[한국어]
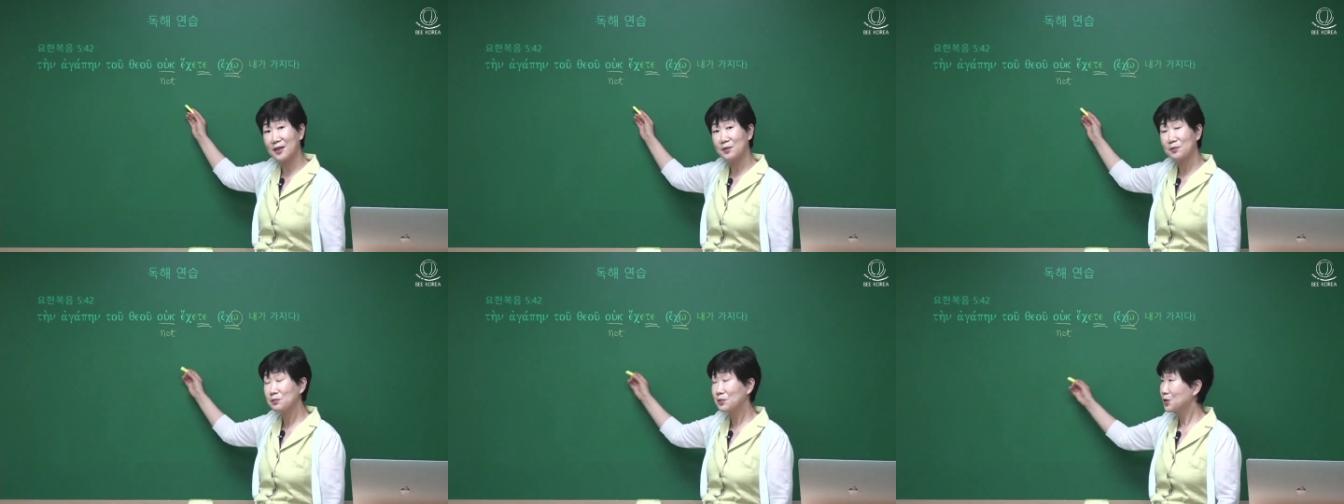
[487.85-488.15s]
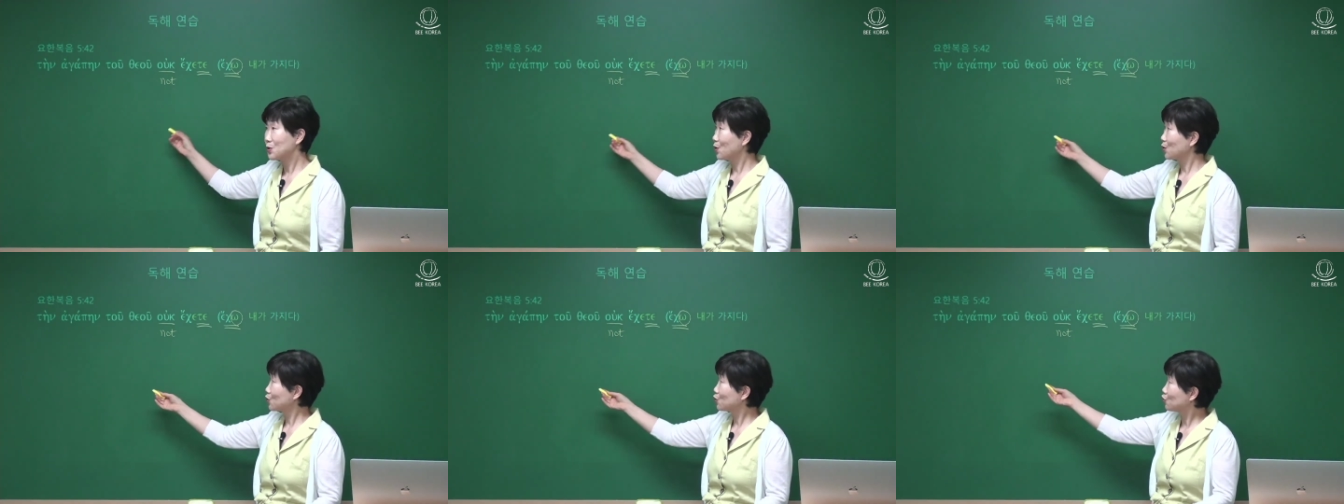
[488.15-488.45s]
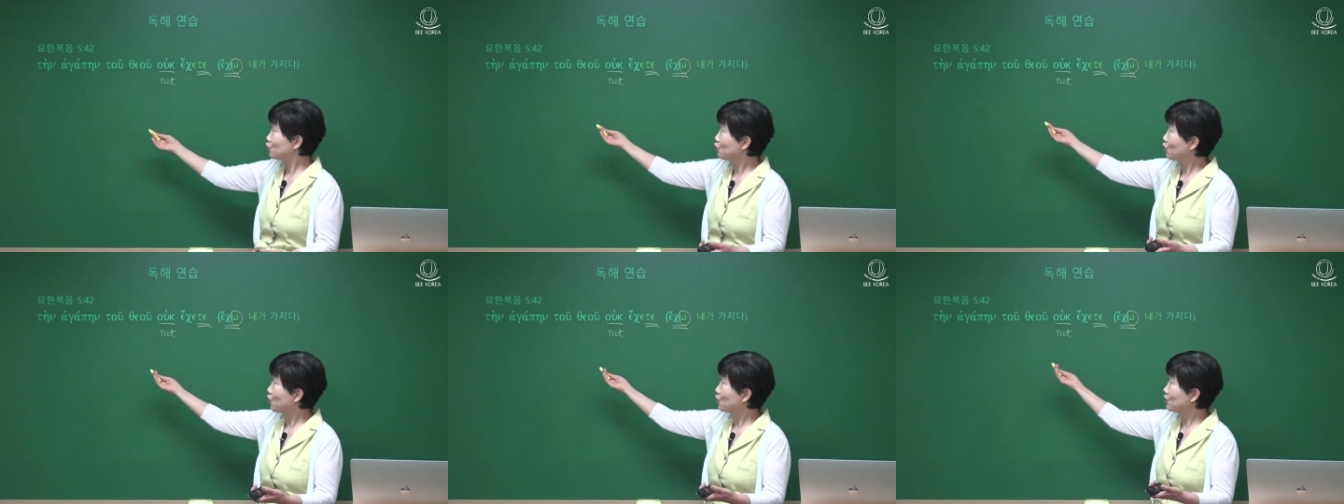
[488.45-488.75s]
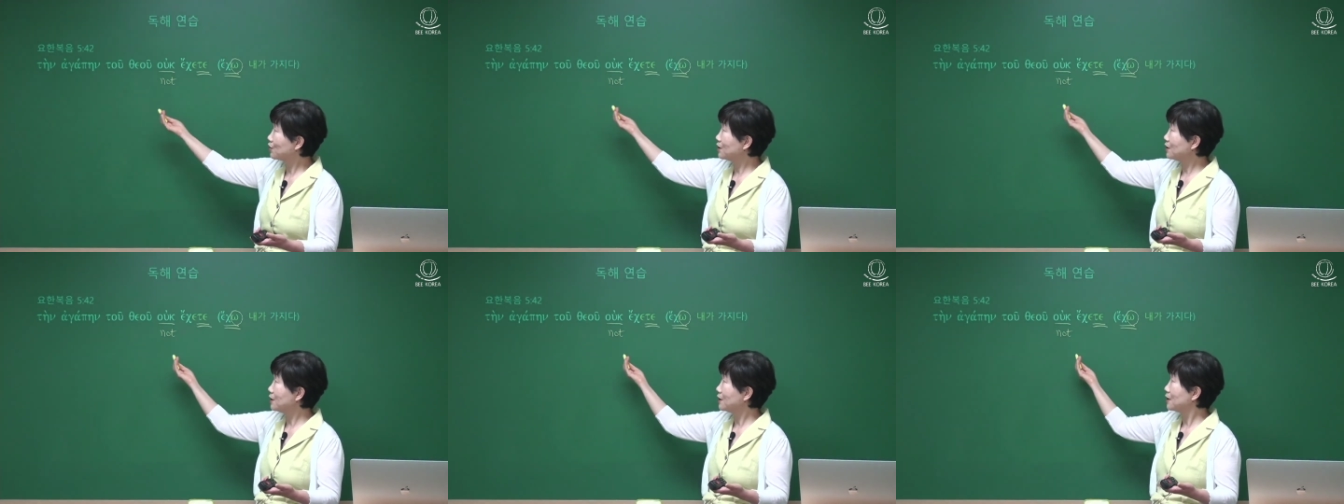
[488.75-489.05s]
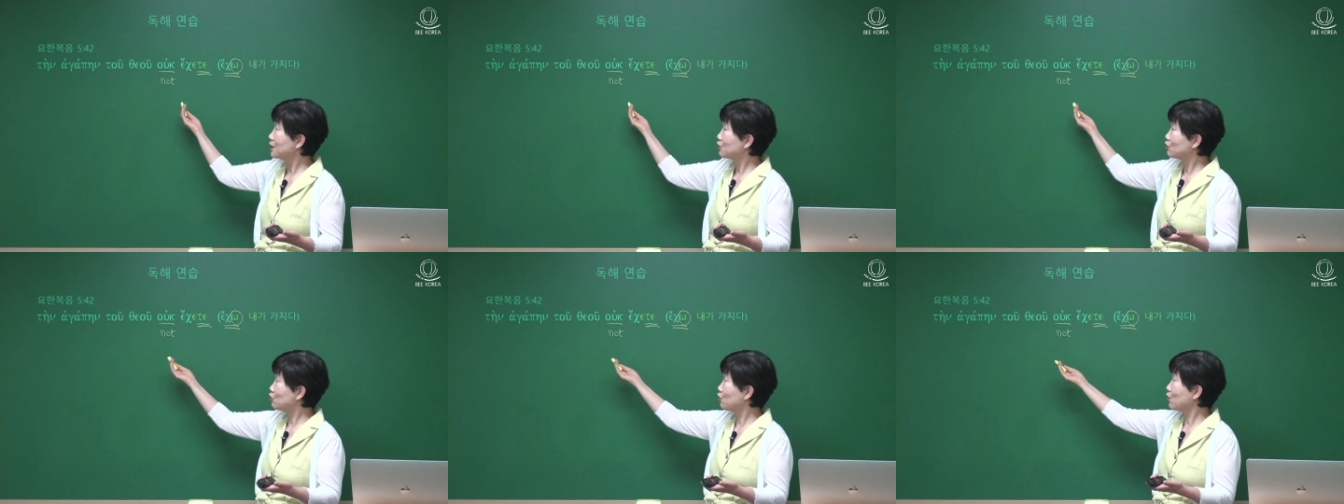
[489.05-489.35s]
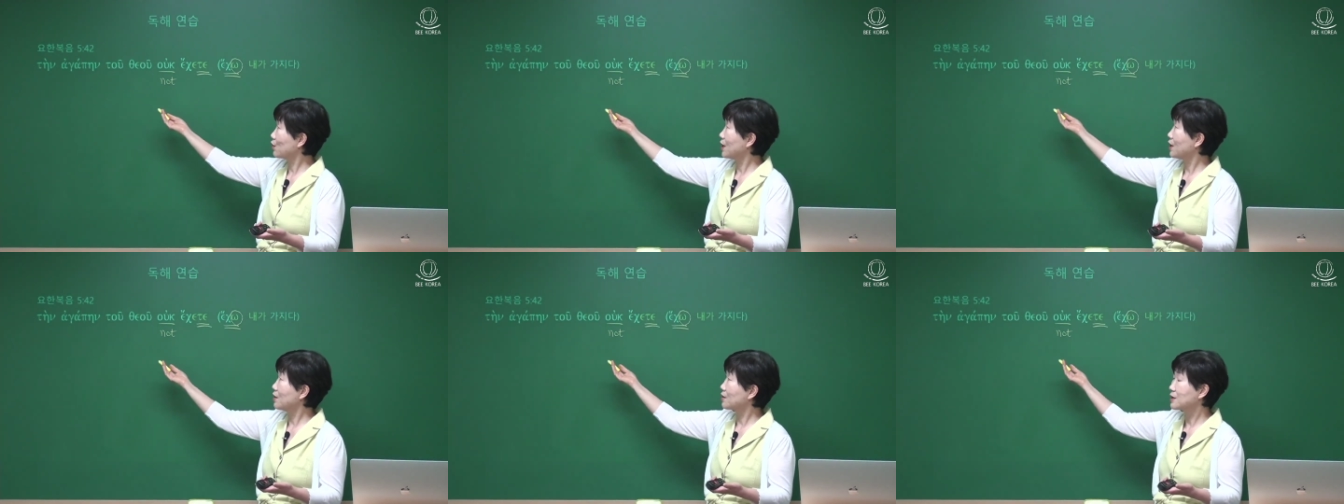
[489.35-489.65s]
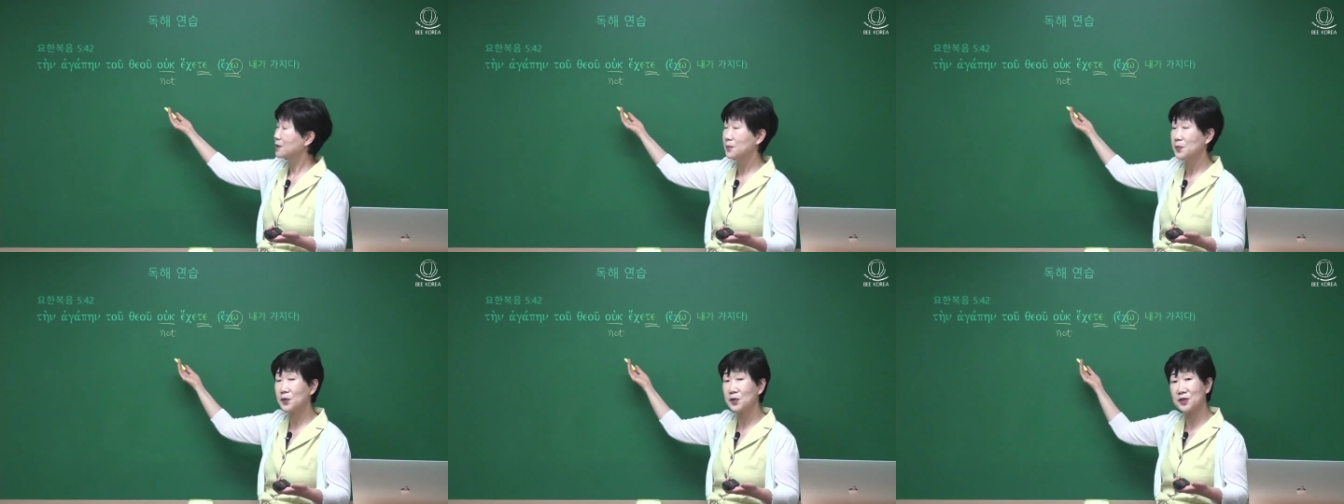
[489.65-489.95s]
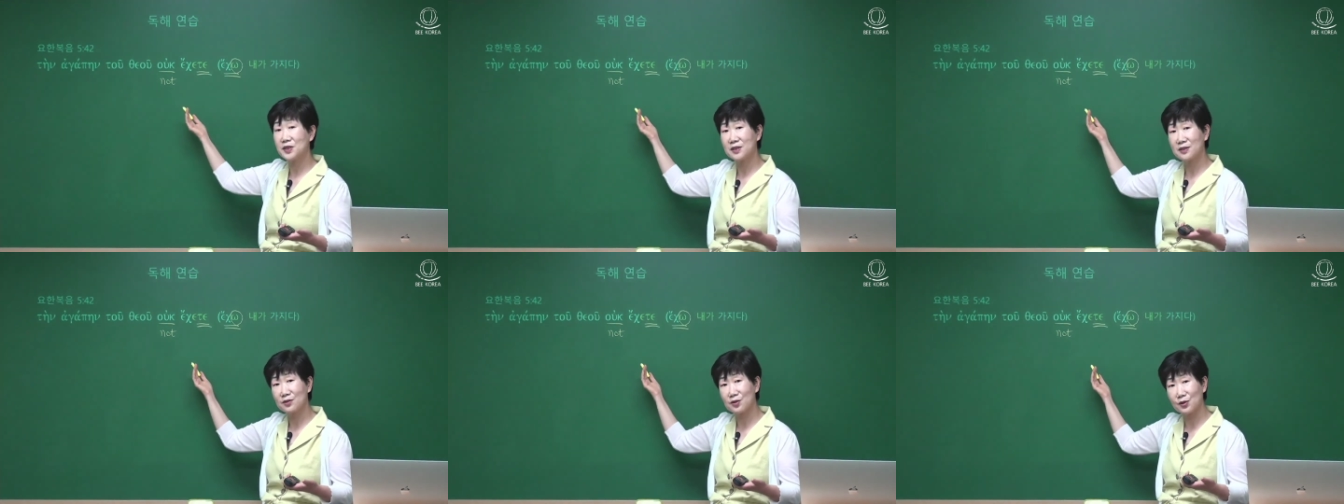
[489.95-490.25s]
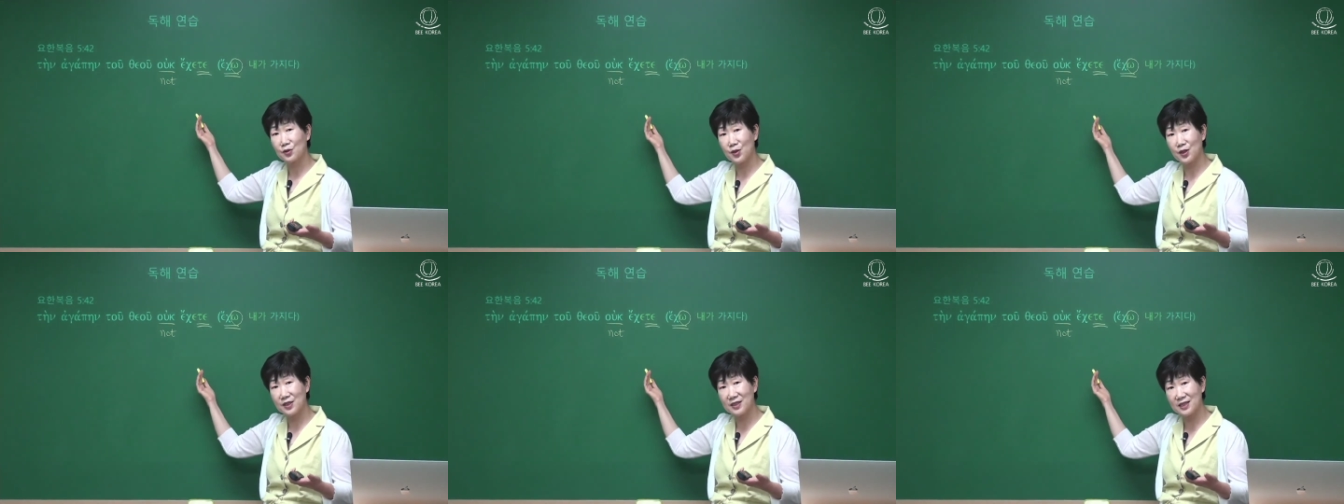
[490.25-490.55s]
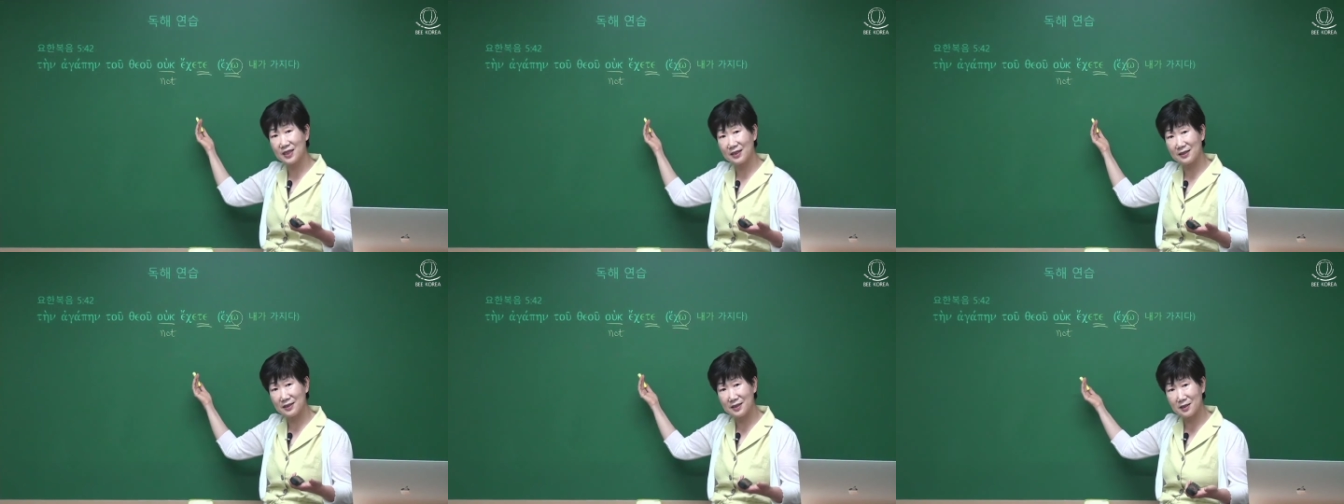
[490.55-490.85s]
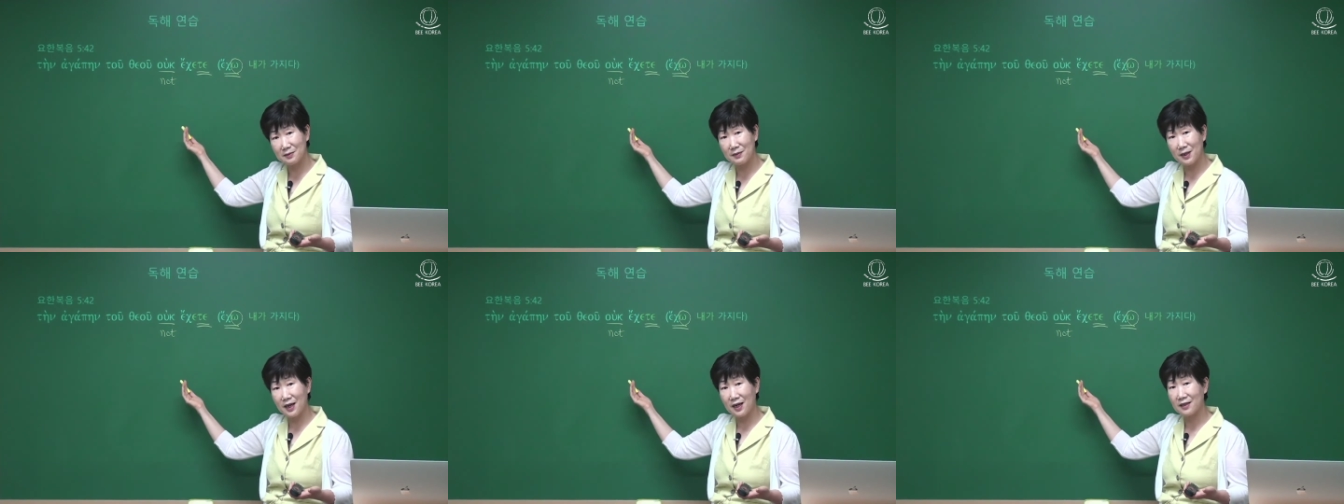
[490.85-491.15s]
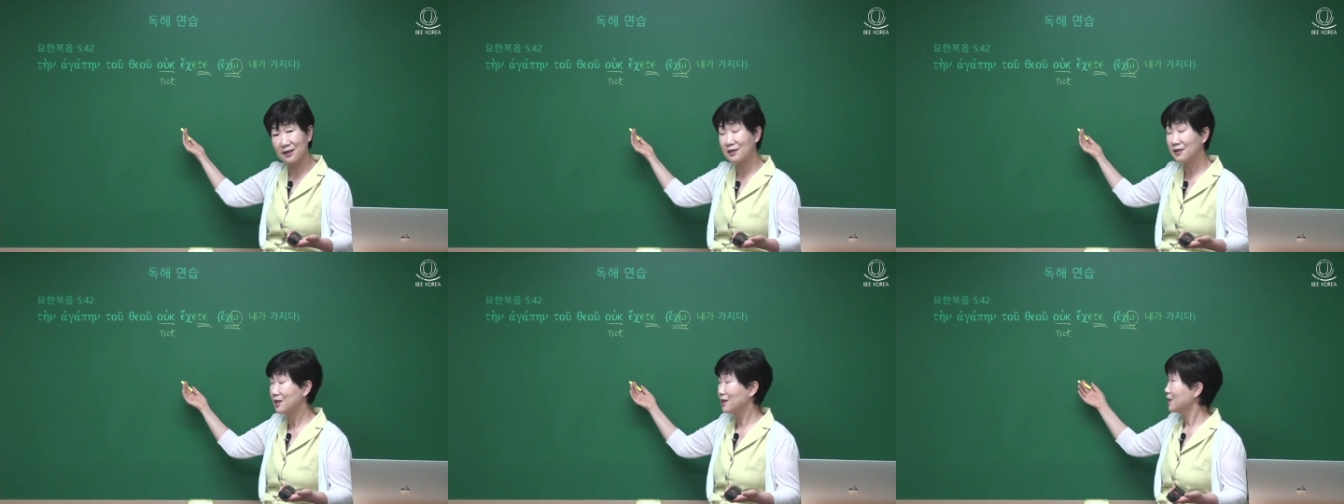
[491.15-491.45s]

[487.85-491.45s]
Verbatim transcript: 비록 주어를 주어가 여기서 표시되어 있지 않지만